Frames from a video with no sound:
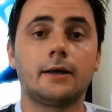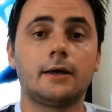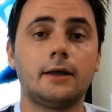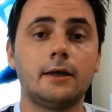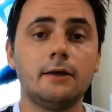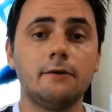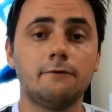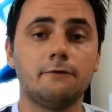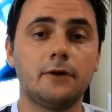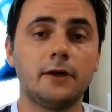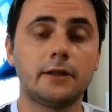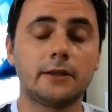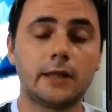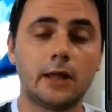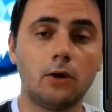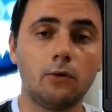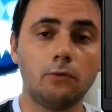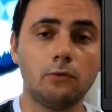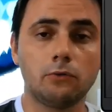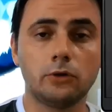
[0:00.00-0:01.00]
E
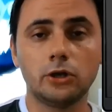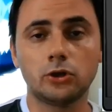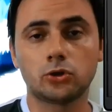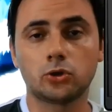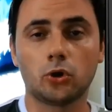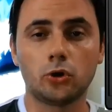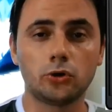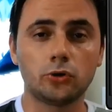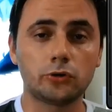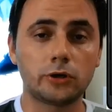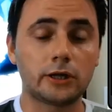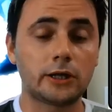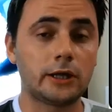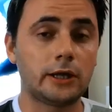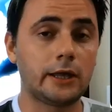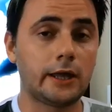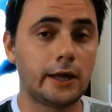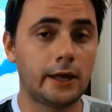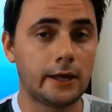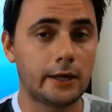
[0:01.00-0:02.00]
vendeu em torno de
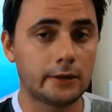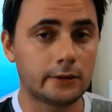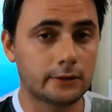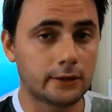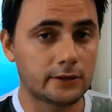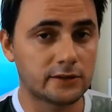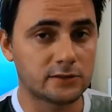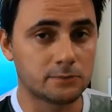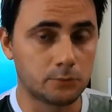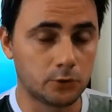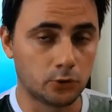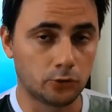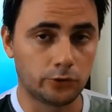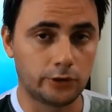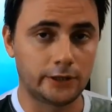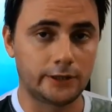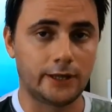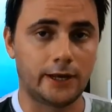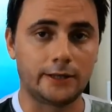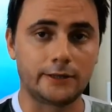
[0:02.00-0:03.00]
500 mil
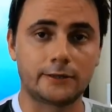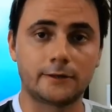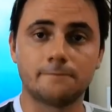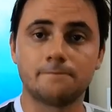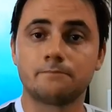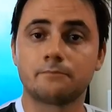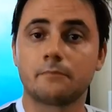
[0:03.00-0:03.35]
unidades.